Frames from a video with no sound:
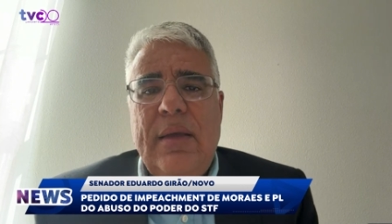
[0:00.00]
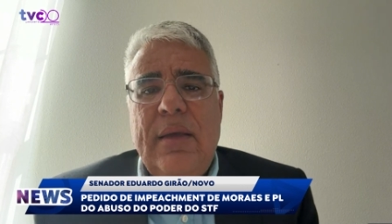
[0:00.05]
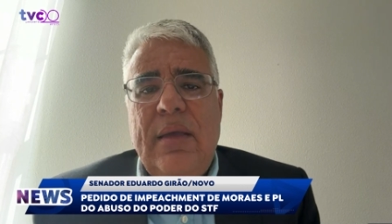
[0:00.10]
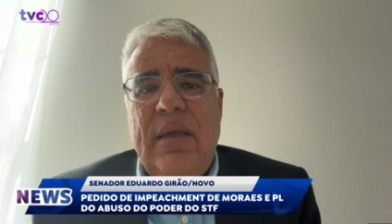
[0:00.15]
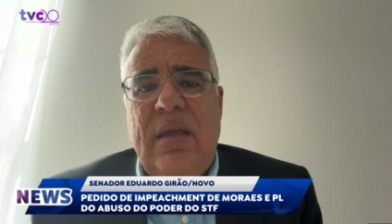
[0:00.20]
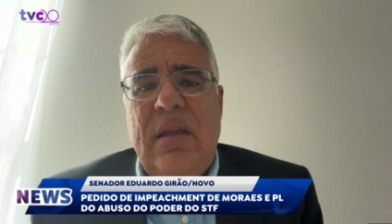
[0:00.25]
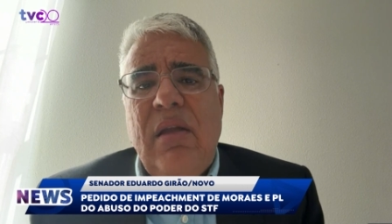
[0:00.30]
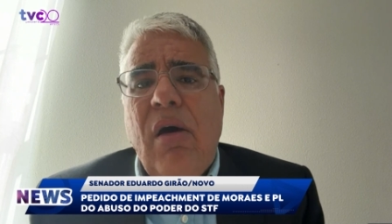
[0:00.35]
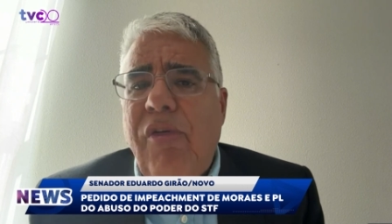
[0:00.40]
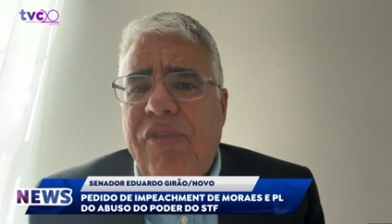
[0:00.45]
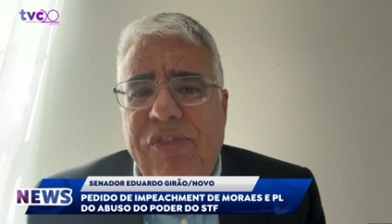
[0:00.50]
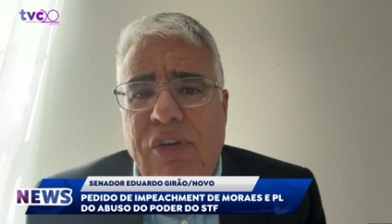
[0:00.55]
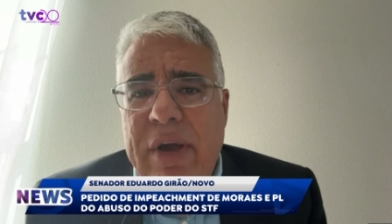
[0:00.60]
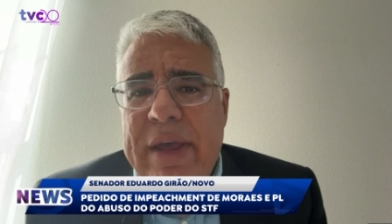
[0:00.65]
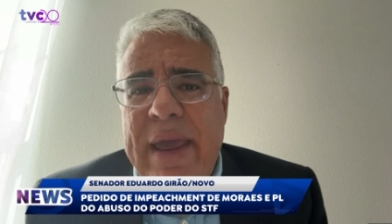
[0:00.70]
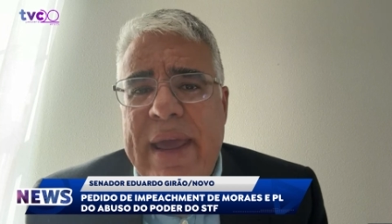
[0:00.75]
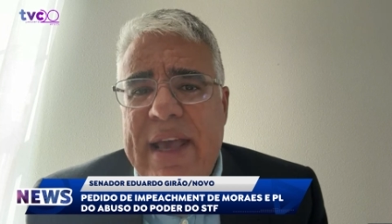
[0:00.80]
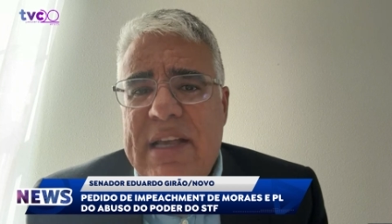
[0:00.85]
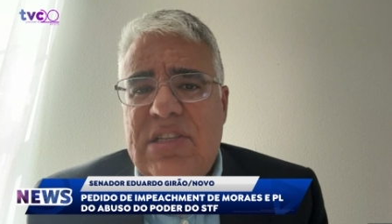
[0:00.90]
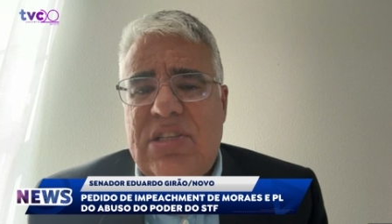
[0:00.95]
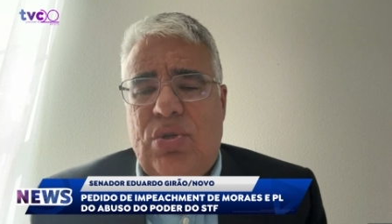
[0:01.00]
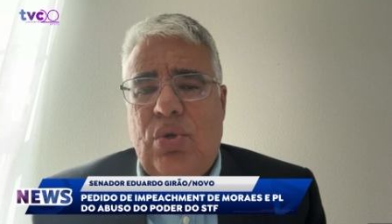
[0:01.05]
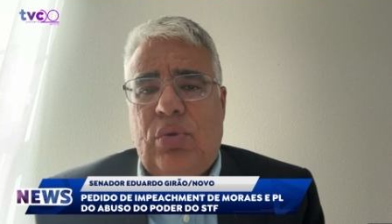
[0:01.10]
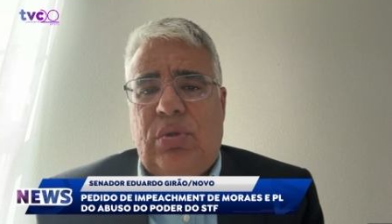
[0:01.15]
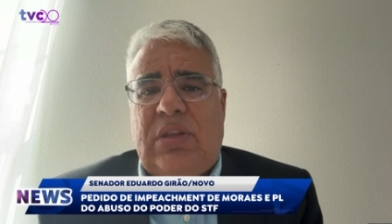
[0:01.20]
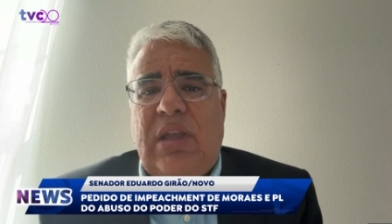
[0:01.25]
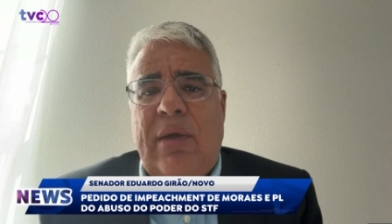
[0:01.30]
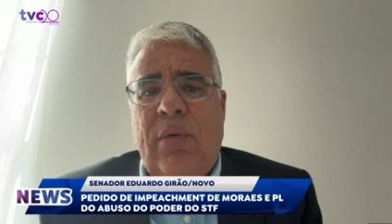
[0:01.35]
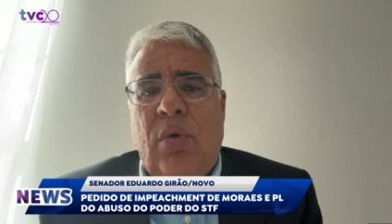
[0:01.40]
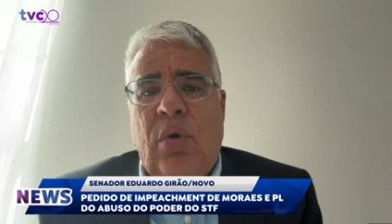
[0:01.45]
E não foi esse o
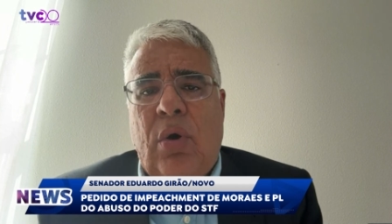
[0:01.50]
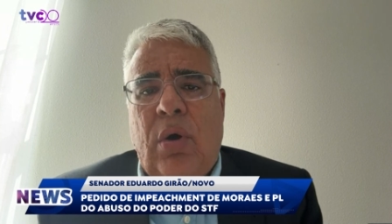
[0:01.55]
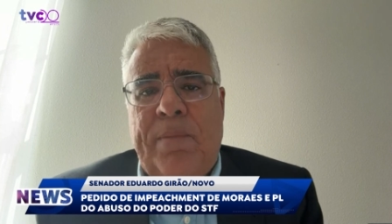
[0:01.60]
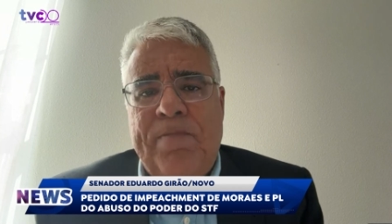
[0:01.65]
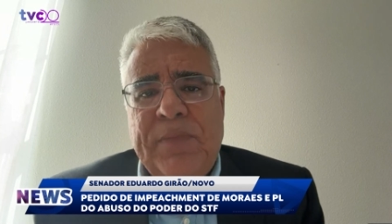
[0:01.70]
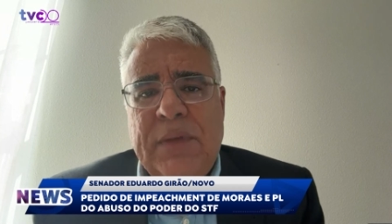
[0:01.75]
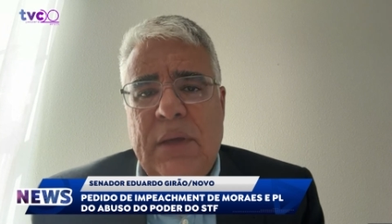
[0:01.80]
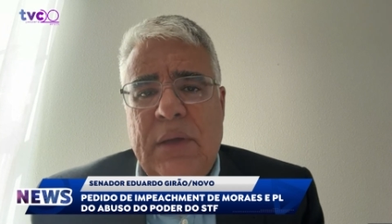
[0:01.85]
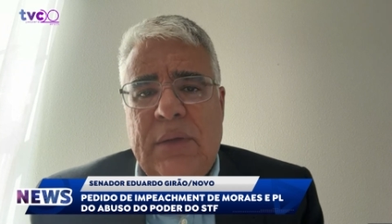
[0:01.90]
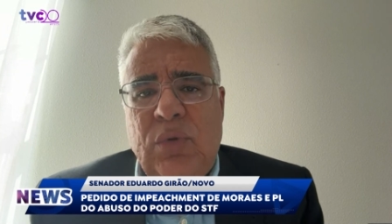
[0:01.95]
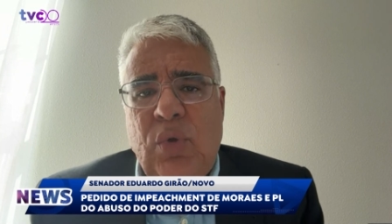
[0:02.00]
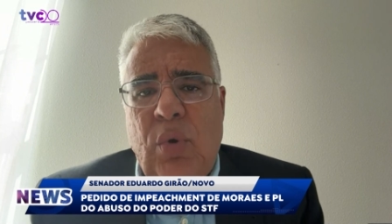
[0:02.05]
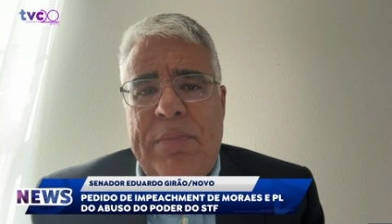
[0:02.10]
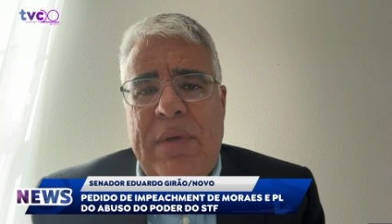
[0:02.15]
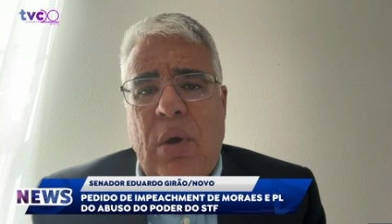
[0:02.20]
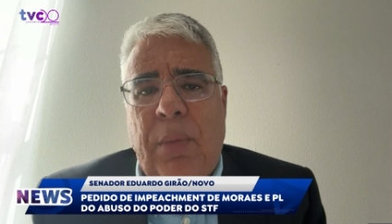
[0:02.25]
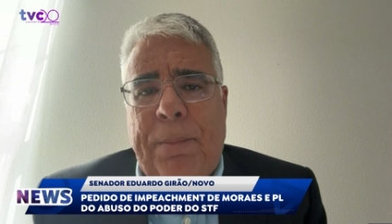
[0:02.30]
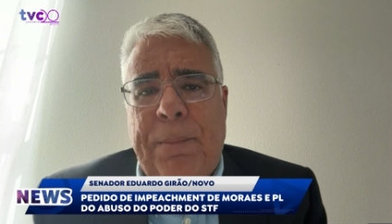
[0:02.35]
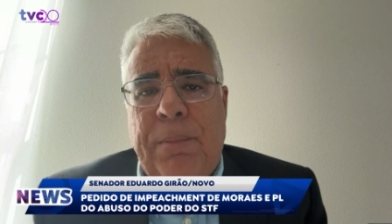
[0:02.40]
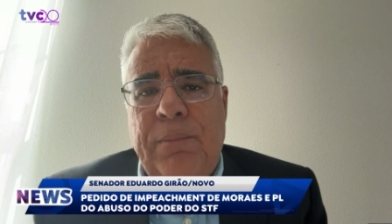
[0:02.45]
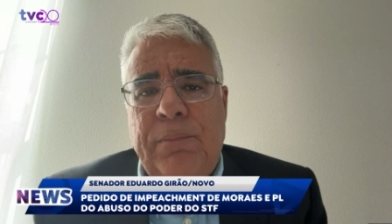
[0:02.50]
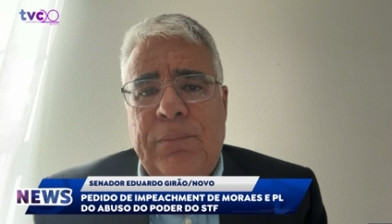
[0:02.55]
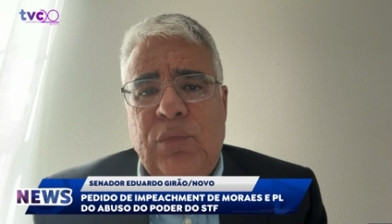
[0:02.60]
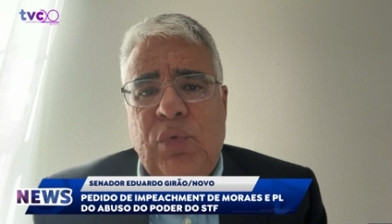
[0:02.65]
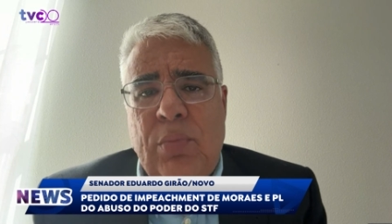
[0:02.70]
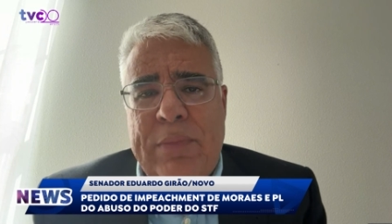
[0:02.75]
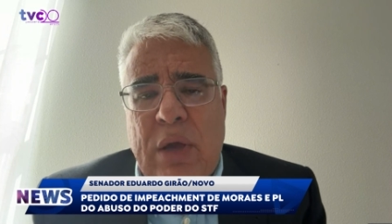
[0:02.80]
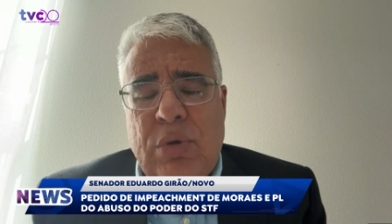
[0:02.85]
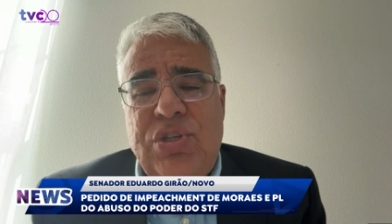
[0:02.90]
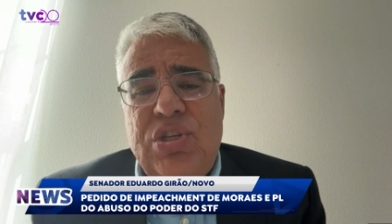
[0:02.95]
teor do meu,
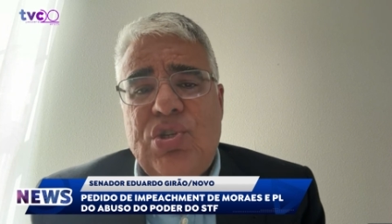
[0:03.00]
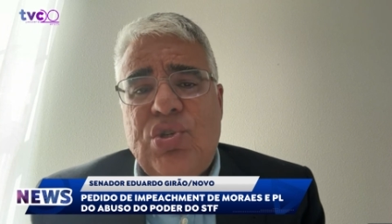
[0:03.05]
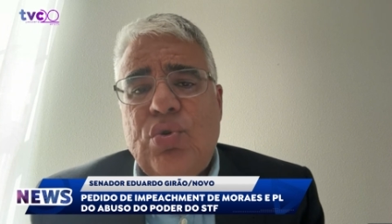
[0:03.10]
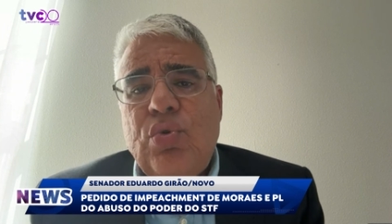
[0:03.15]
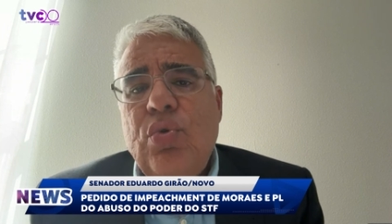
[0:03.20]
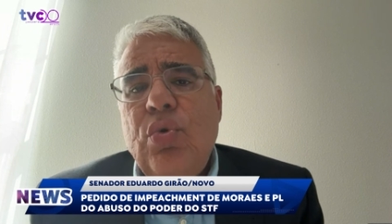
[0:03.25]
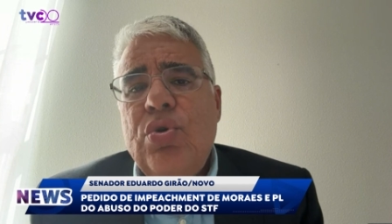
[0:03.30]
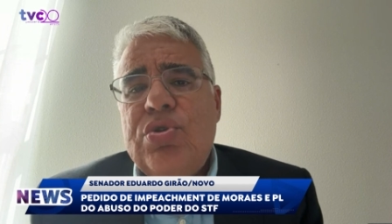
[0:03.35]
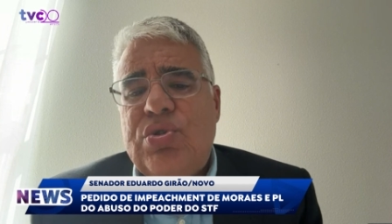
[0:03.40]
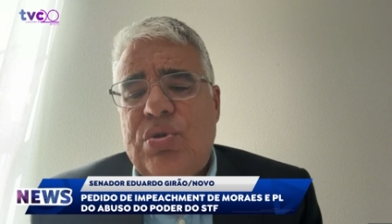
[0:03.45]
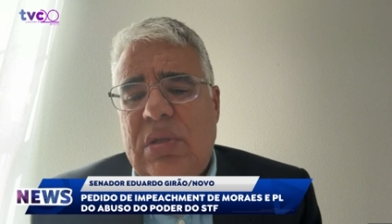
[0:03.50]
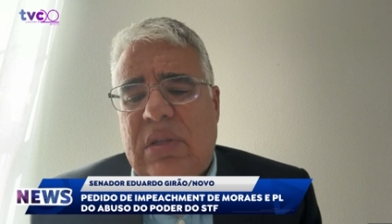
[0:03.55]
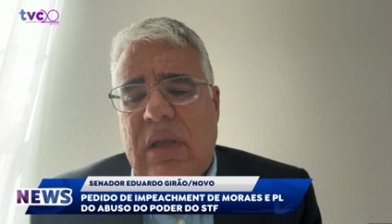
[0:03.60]
do meu discurso.